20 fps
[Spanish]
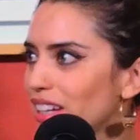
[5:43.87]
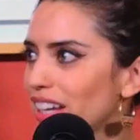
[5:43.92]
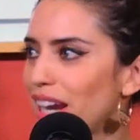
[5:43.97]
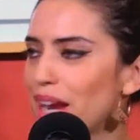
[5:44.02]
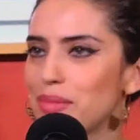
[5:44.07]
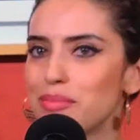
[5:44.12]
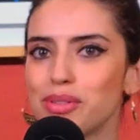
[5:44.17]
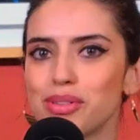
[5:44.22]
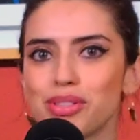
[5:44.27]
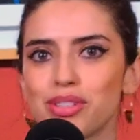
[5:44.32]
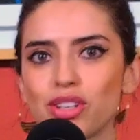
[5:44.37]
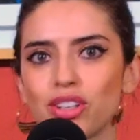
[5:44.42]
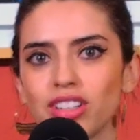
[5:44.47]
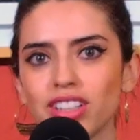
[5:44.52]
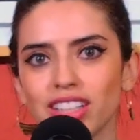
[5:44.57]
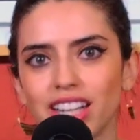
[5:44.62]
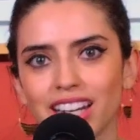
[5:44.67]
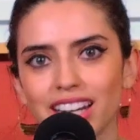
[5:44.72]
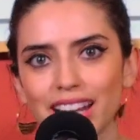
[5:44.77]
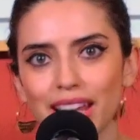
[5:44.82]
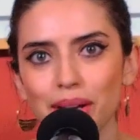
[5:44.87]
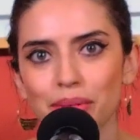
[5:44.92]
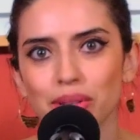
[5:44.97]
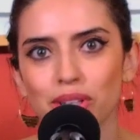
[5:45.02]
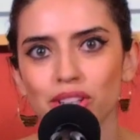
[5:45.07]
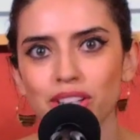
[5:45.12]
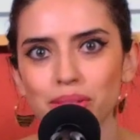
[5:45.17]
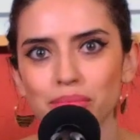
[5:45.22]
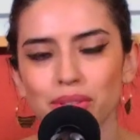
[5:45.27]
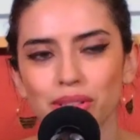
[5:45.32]
de la emoción y del
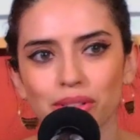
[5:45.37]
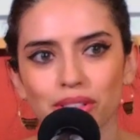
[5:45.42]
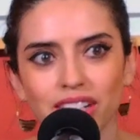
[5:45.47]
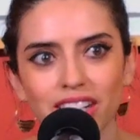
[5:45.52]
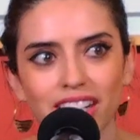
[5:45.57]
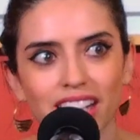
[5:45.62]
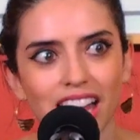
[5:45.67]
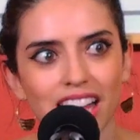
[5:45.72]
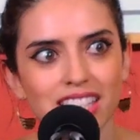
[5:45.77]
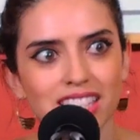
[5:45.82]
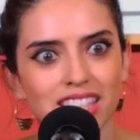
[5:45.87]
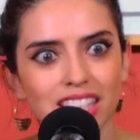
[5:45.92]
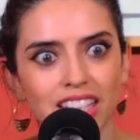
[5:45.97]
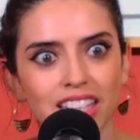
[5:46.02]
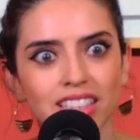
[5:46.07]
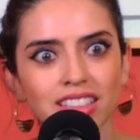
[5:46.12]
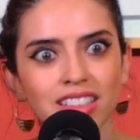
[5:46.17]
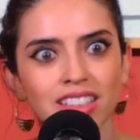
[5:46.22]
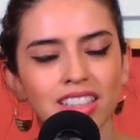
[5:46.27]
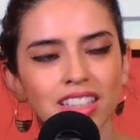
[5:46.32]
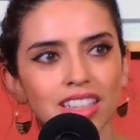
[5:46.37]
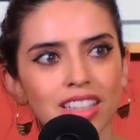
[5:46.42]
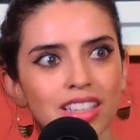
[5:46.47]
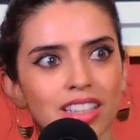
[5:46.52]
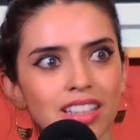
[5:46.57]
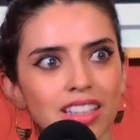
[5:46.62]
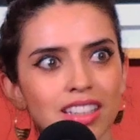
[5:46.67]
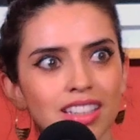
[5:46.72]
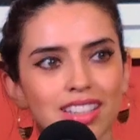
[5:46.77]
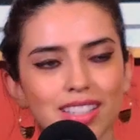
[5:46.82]
nervio que me dio en el casting.
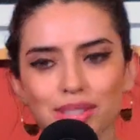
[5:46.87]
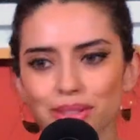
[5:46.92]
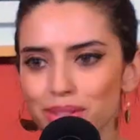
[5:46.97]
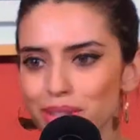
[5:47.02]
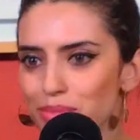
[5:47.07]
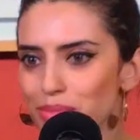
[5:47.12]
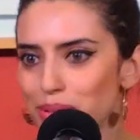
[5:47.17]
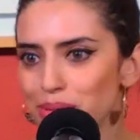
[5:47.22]
Hice unos